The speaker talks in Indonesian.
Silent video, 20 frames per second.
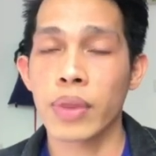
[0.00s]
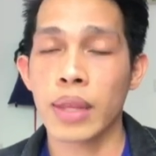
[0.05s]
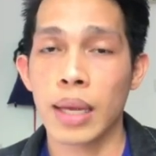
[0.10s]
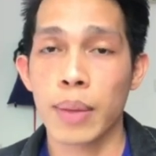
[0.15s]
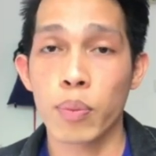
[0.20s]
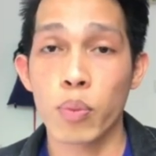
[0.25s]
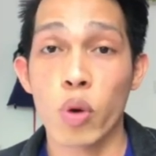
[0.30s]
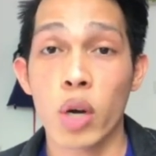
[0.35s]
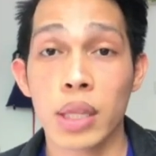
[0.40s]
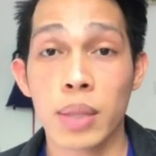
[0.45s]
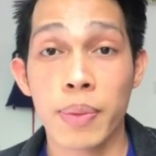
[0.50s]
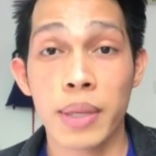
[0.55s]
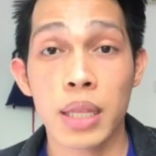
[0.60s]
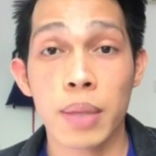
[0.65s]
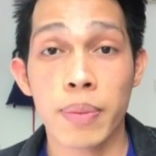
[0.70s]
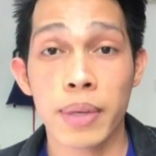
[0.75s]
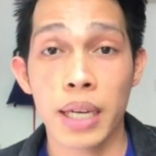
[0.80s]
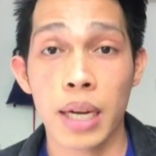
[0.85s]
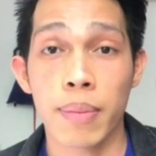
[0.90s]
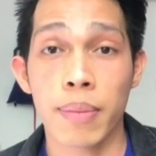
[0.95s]
Buat
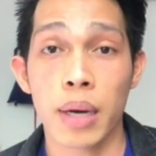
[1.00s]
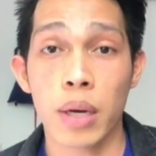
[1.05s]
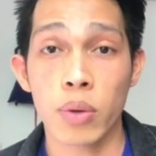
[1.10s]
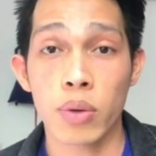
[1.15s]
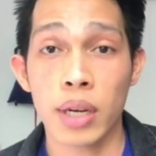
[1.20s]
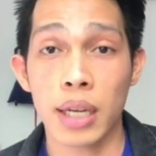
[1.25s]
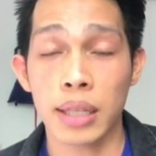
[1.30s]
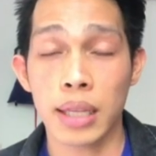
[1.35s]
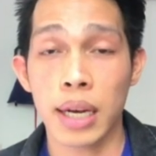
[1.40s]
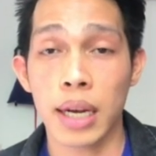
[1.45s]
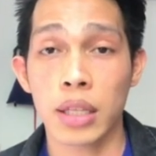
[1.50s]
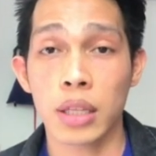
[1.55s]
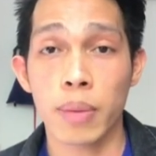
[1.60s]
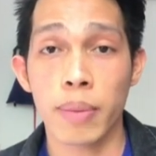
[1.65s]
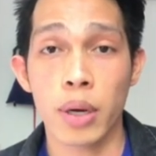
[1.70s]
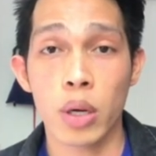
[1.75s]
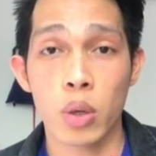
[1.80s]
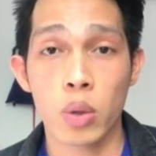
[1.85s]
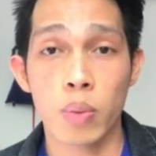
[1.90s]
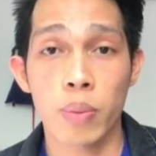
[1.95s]
teman-teman yang baru datang atau
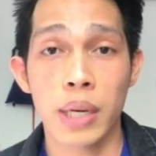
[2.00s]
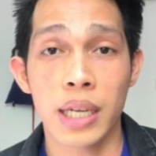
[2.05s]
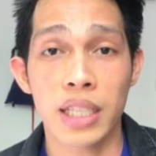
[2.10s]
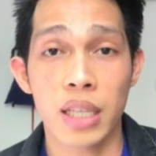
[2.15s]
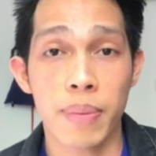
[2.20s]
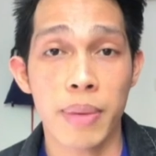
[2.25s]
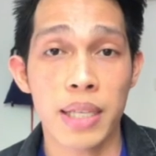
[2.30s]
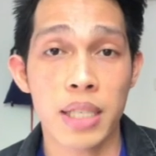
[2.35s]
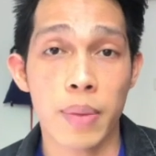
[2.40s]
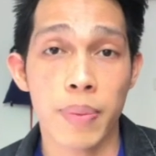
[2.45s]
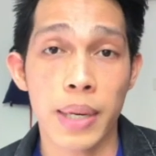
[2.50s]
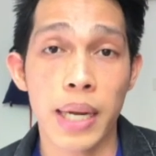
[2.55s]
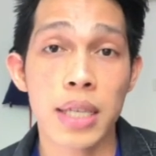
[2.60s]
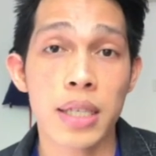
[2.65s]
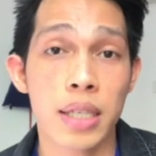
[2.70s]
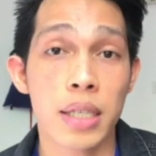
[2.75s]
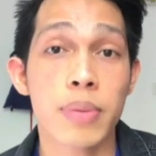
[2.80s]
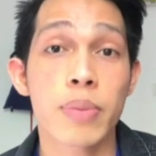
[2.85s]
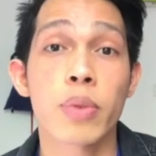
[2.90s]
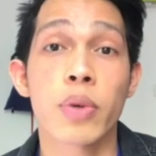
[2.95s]
baru belajar bahasa
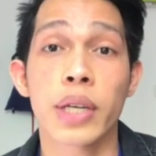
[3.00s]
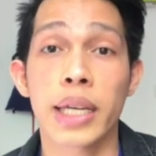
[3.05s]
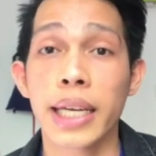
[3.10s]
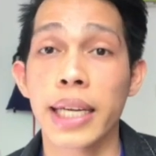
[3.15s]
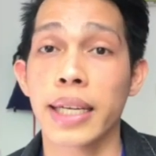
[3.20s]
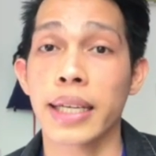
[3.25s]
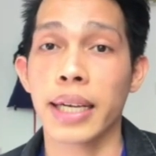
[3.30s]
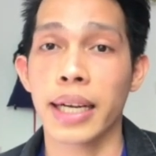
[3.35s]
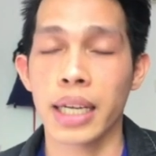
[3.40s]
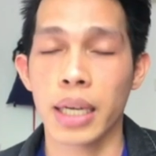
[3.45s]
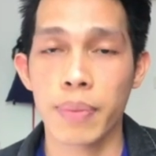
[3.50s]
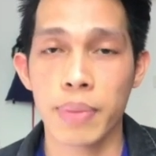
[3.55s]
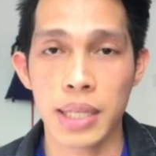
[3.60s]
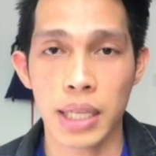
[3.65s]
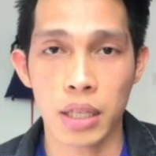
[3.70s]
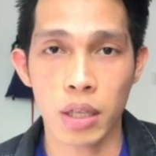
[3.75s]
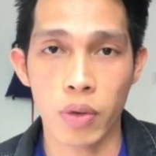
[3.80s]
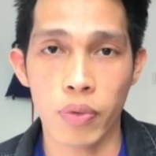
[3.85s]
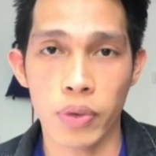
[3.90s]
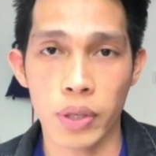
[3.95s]
Prancis, mungkin kalian bisa
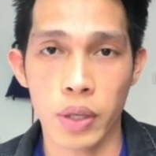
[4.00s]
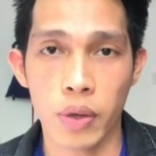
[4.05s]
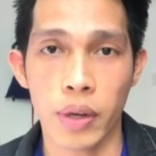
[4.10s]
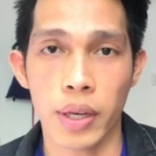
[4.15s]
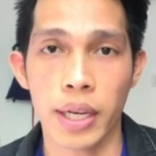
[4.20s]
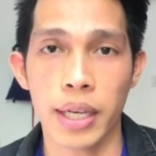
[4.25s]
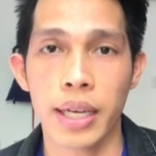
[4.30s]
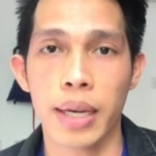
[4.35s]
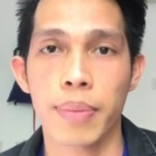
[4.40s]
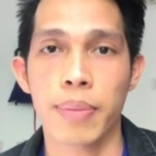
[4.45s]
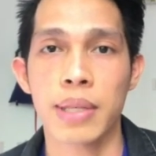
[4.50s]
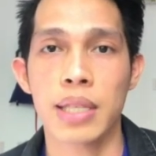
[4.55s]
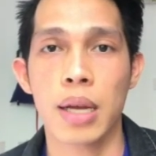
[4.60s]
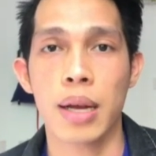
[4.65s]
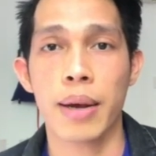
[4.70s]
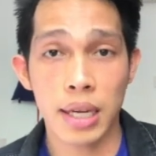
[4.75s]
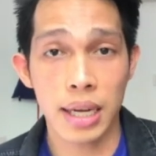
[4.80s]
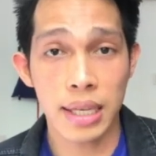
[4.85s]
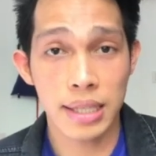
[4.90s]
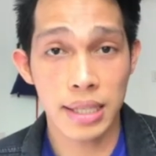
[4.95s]
tahu video ini dan bisa
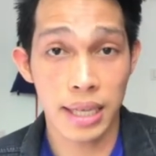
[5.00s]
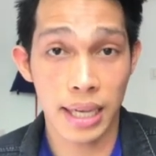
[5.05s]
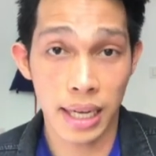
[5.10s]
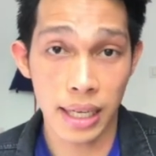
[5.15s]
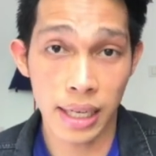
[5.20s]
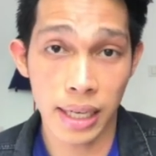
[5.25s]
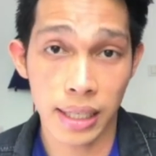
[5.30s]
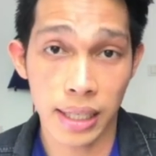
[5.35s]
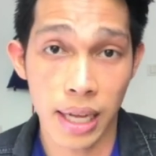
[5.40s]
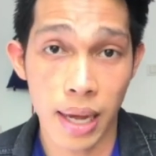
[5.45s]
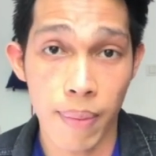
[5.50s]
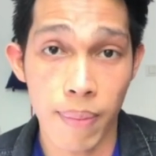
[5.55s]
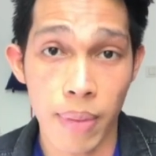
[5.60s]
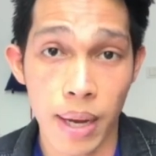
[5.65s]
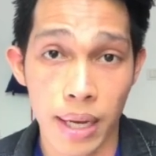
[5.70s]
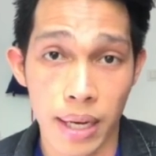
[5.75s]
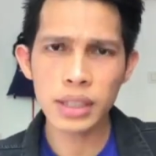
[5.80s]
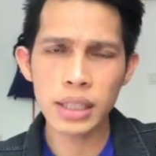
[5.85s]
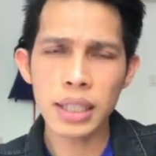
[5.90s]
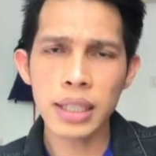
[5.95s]
kasih kalian
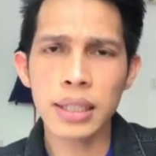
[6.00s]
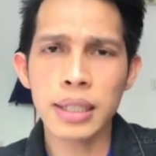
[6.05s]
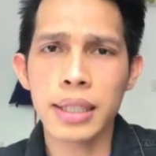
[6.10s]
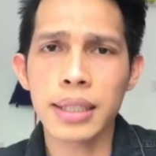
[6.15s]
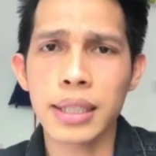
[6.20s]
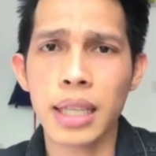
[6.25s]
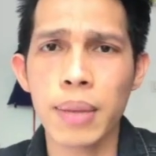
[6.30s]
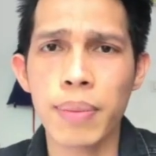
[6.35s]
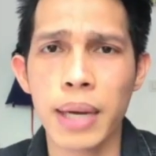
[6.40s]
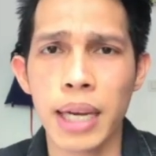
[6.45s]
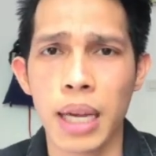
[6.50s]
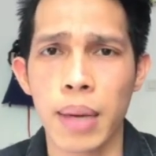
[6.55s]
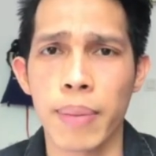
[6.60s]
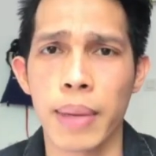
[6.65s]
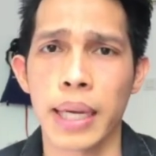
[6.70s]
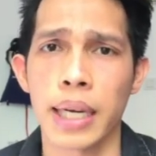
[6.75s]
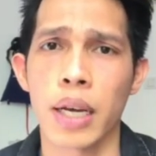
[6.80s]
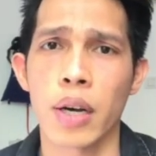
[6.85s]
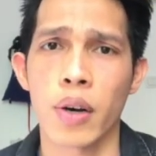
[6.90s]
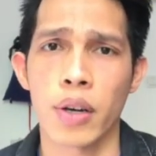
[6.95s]
gambaran tentang
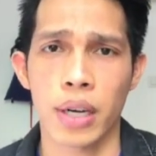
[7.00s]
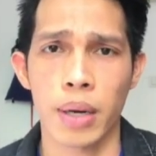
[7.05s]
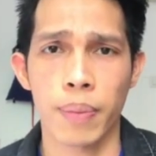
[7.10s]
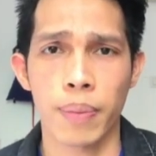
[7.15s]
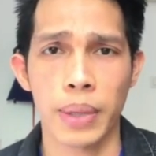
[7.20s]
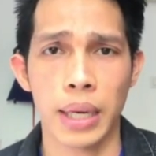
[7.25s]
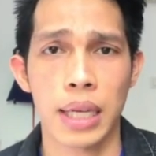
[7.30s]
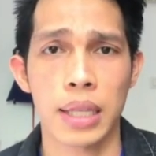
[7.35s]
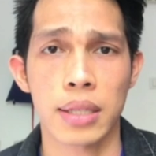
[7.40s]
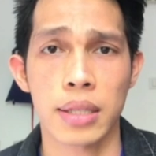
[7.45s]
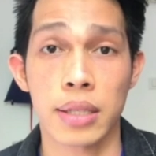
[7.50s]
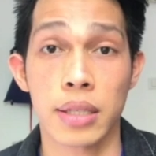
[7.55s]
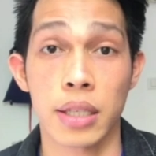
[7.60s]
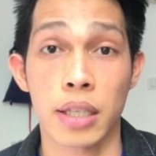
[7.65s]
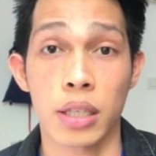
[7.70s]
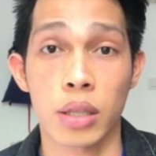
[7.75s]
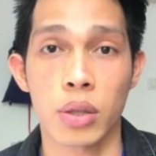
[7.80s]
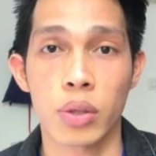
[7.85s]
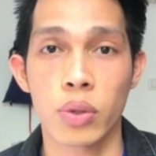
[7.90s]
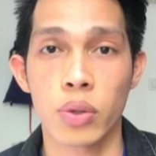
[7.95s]
bagaimana orang Prancis
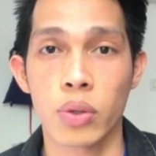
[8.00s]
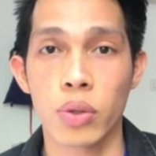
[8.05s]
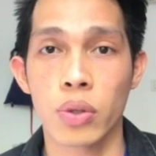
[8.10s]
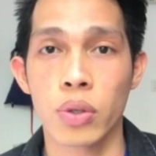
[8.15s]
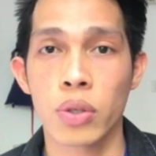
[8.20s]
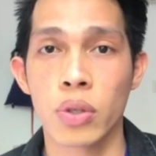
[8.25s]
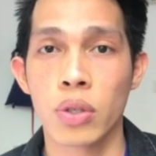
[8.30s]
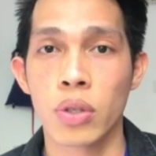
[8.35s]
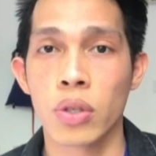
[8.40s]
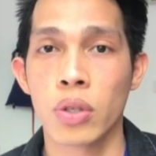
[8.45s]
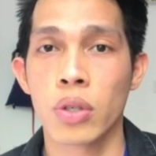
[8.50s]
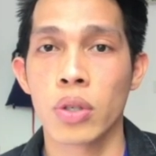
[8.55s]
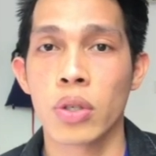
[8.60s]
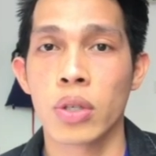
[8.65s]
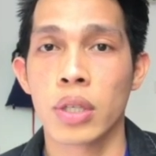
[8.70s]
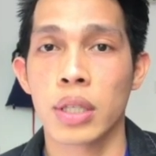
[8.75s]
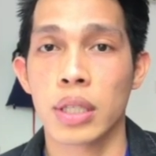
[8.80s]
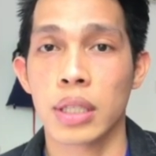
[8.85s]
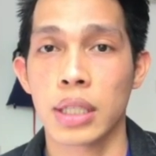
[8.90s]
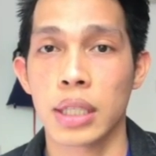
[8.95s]
itu
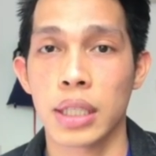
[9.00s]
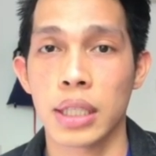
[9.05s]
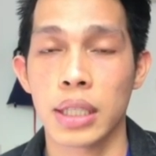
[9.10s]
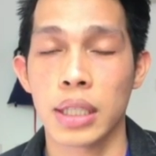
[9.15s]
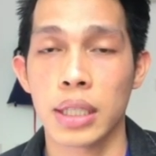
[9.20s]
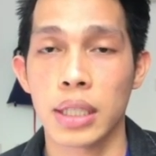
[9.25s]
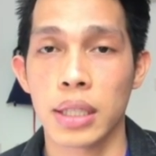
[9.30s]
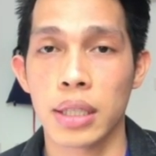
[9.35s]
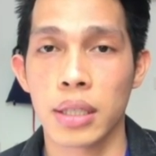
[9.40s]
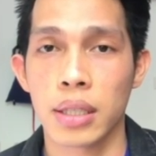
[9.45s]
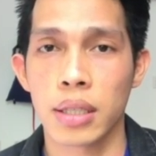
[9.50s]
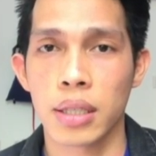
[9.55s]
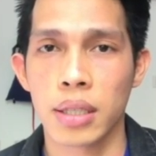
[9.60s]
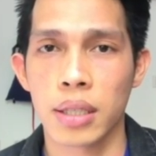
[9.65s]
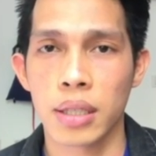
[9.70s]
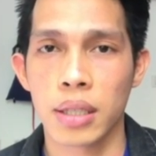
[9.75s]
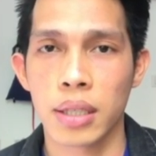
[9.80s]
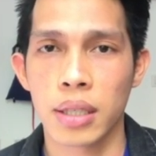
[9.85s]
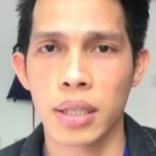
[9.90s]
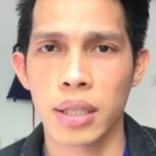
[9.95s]
di
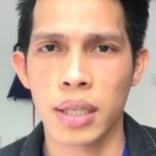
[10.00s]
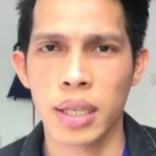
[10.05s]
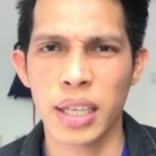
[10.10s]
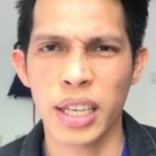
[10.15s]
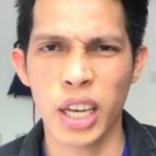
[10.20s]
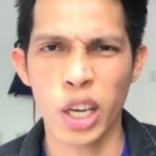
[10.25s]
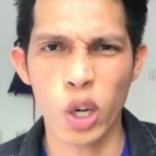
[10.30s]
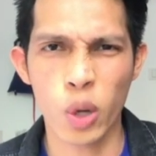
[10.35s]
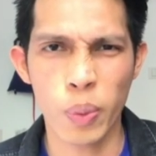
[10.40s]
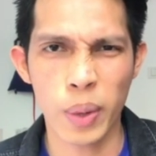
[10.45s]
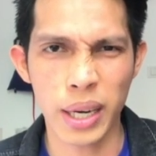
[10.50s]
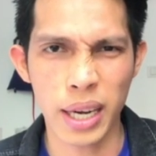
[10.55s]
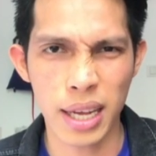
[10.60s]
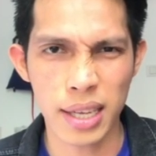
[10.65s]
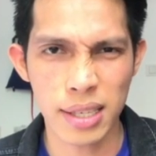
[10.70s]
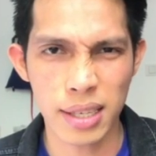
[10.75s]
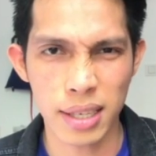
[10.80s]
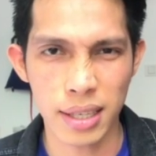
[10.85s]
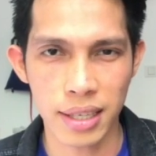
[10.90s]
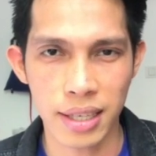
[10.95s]
kehidupan
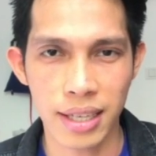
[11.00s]
asli.